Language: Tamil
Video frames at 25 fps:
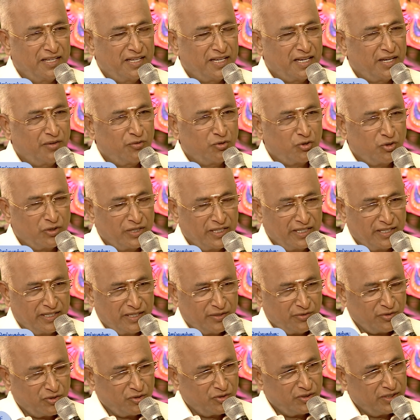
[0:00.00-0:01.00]
அவரோட
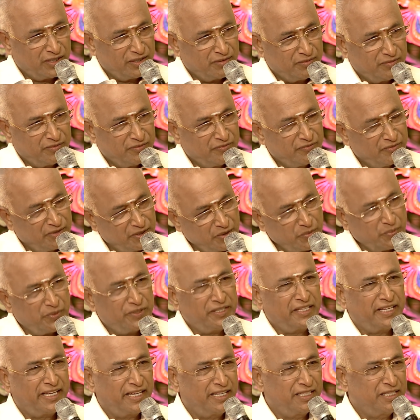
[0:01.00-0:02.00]
அவரோட
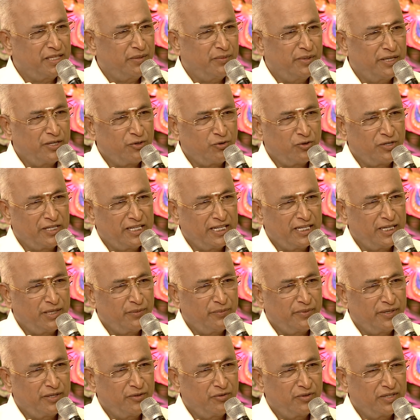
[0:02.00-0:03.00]
விருப்பத்துக்கு ஏற்ற மாதிரி ஒரு நல்ல
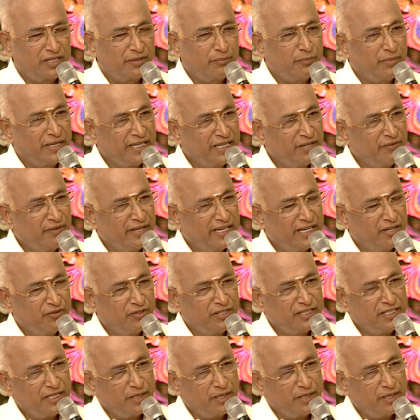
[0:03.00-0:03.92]
பெண் மனைவியாக வந்து